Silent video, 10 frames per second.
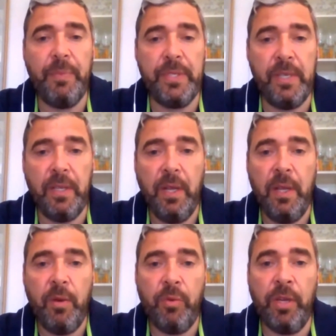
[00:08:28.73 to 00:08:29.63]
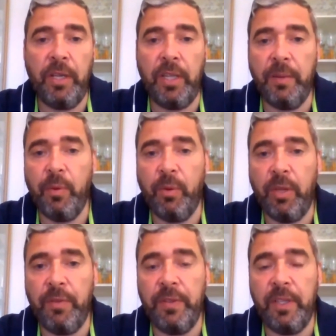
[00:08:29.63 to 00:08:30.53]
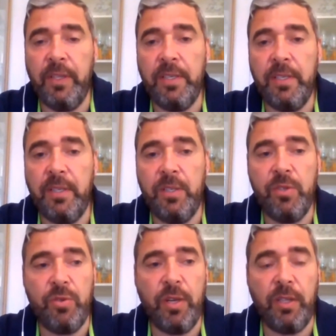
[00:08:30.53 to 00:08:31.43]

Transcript: депозит. У некоторых брокеров это 10 тысяч,